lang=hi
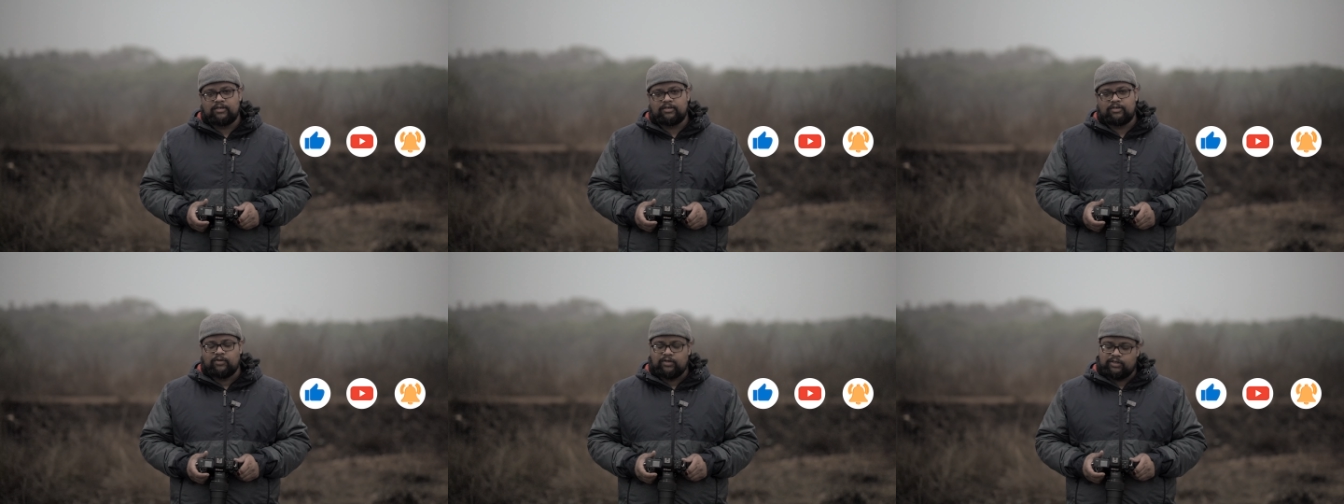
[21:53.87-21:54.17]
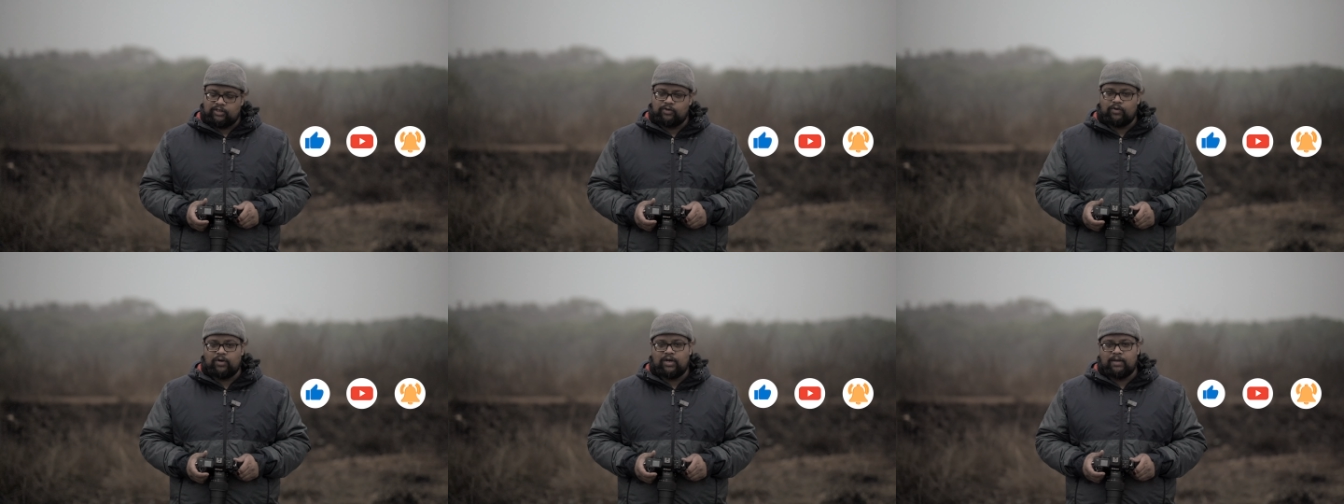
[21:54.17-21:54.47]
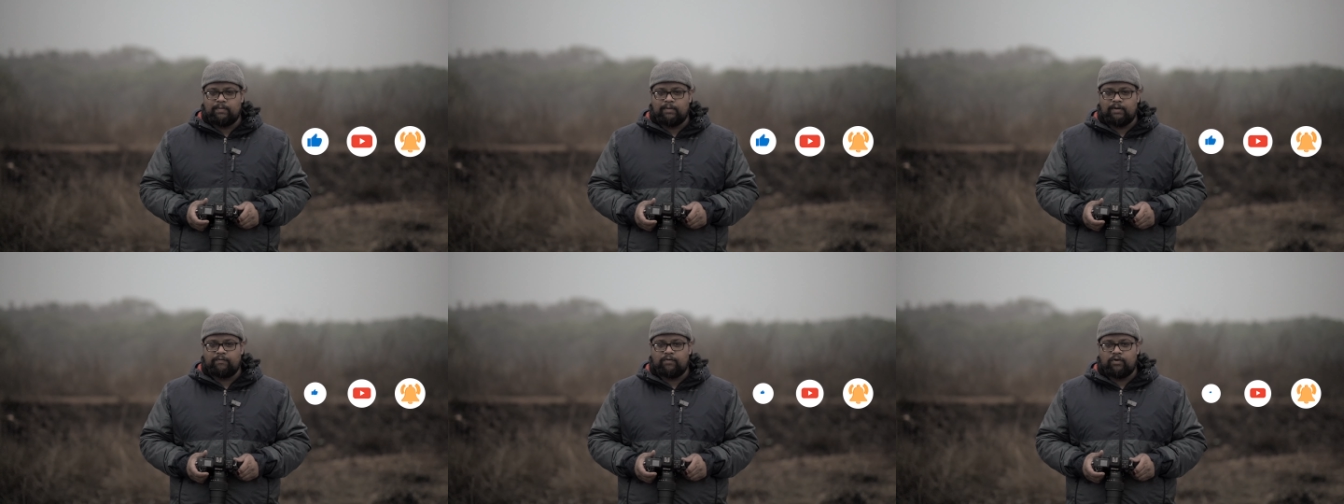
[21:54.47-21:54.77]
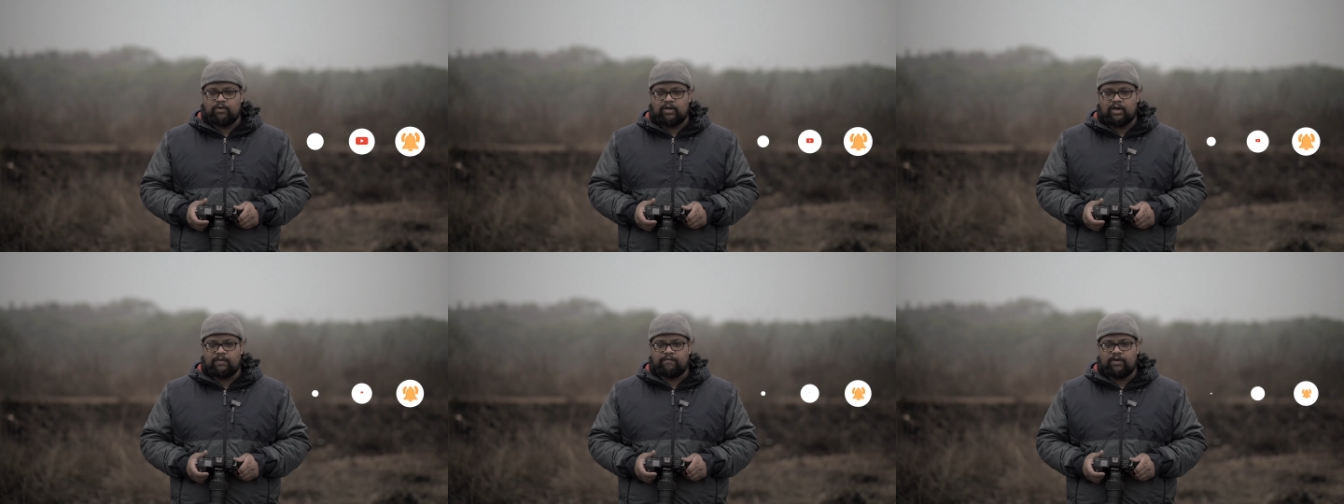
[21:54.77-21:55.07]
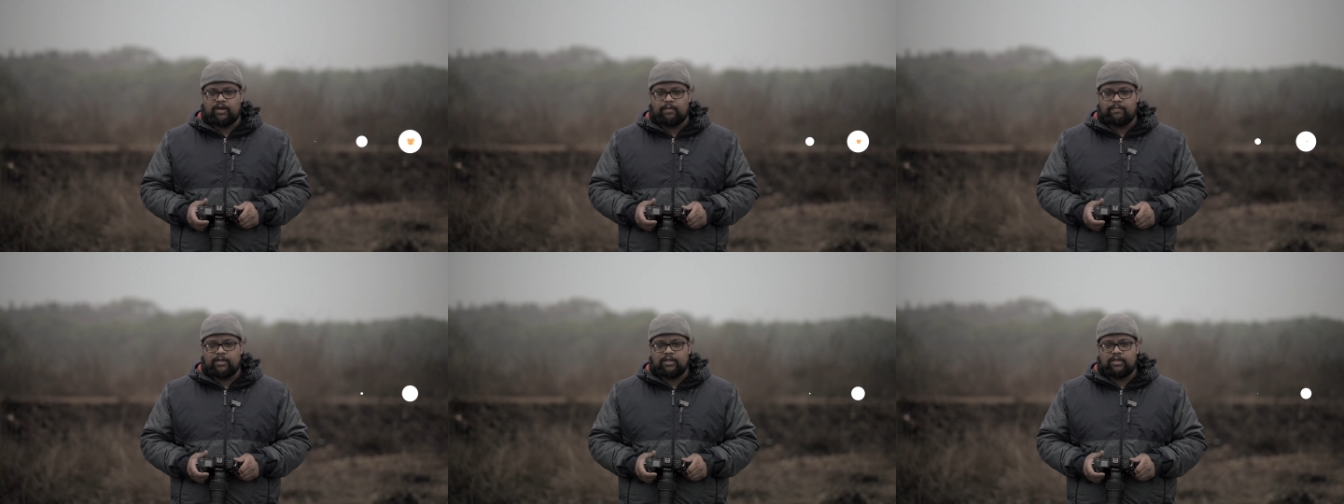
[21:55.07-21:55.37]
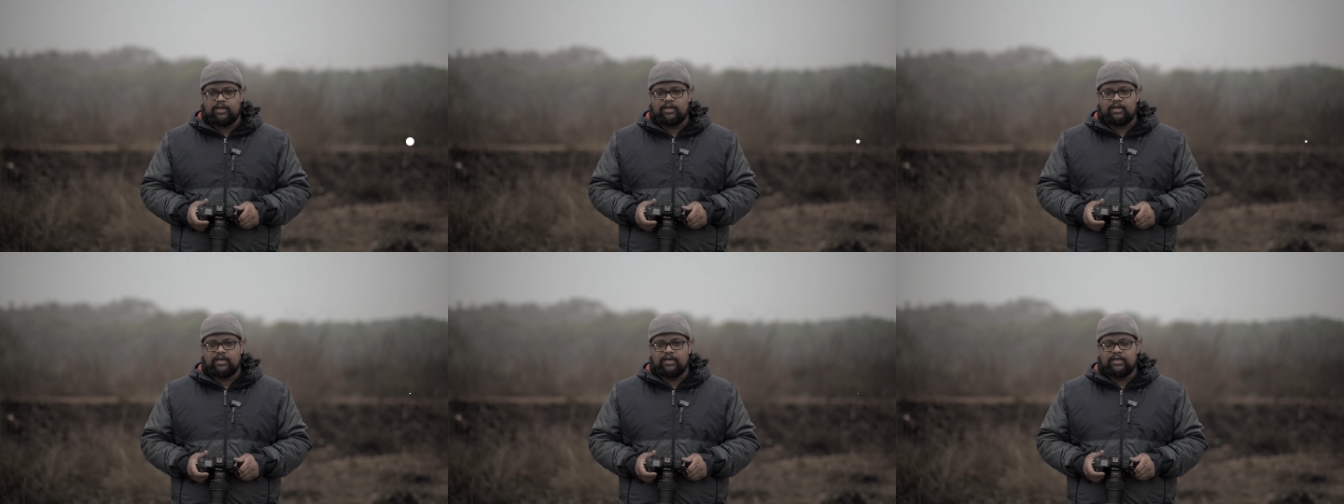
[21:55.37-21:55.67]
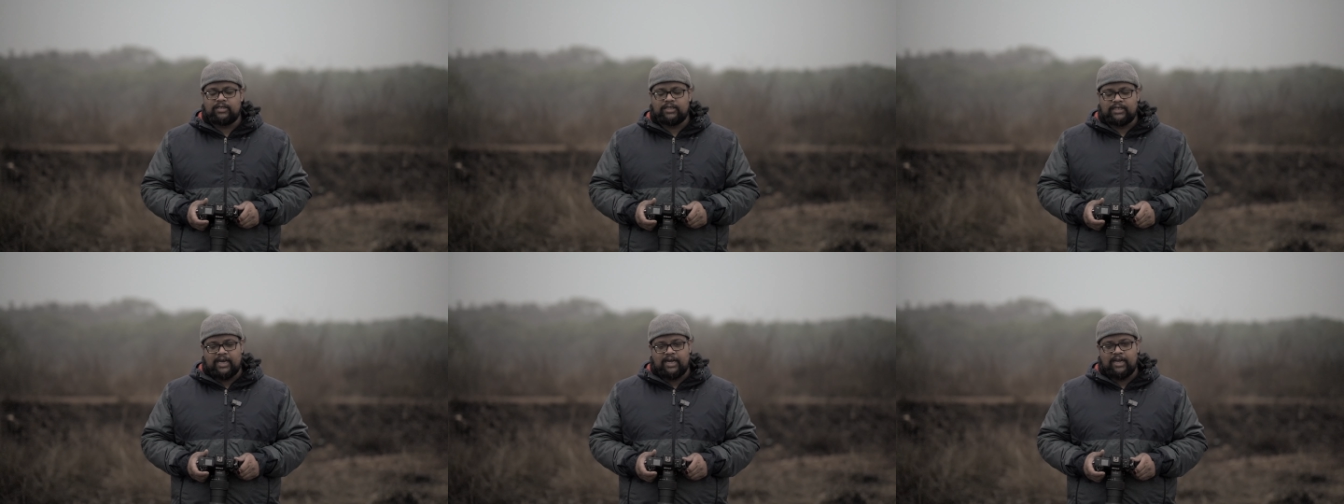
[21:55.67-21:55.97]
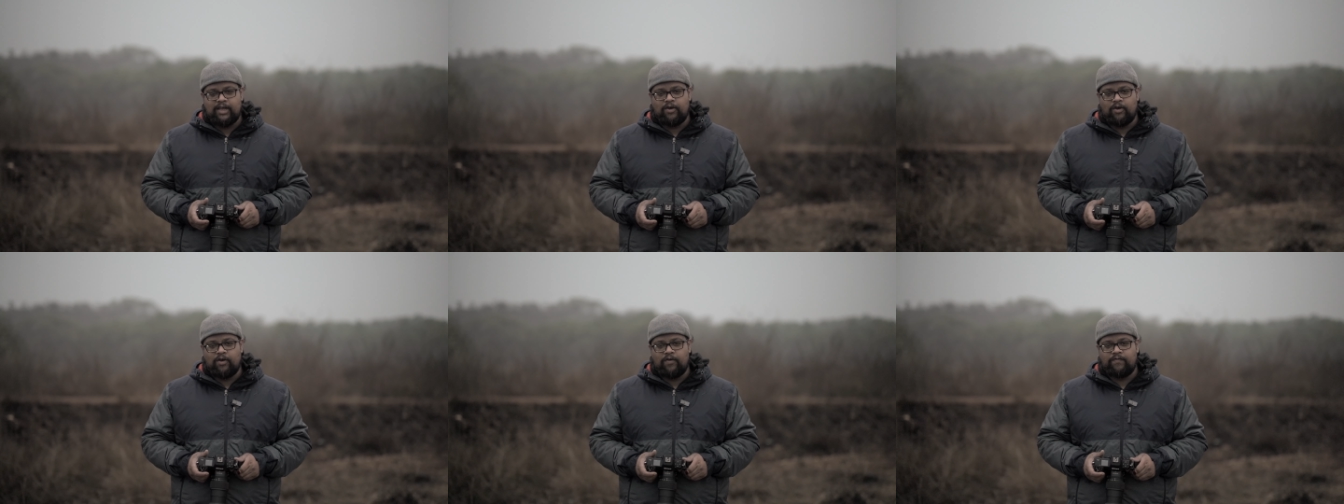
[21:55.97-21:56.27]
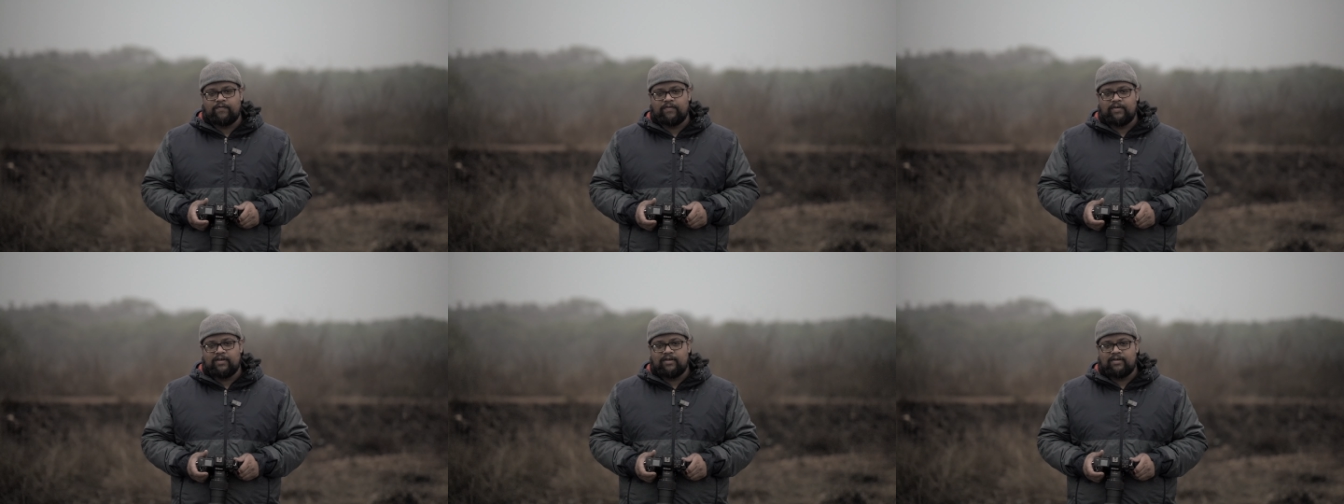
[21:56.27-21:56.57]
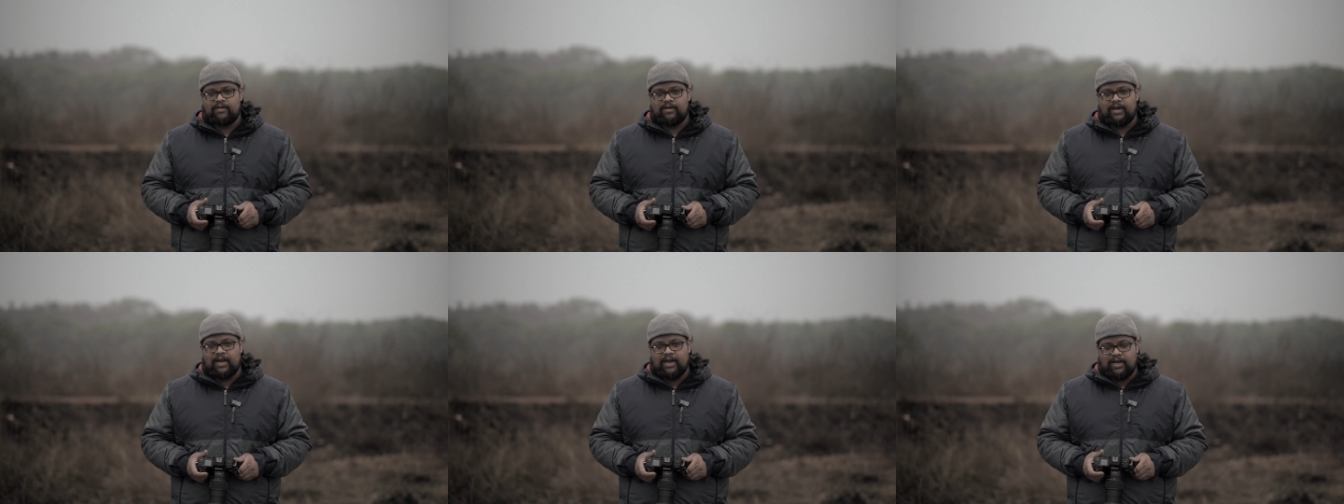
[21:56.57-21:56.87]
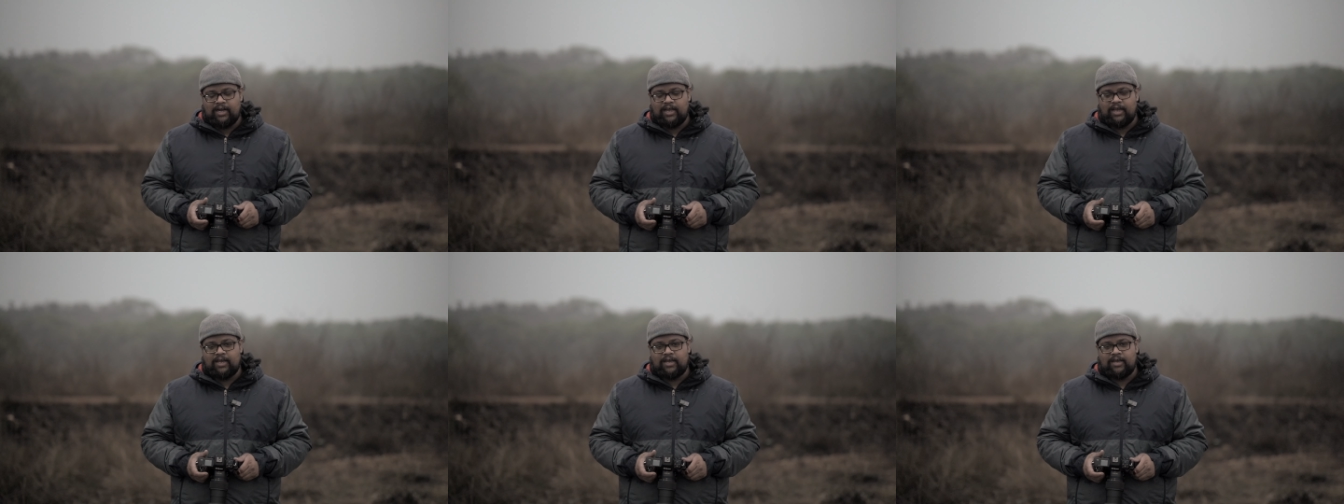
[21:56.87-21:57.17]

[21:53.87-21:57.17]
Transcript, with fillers: सो इट्स योर लेमन फोटोग्राफर अमित साइनिंग ऑफ एंड टेक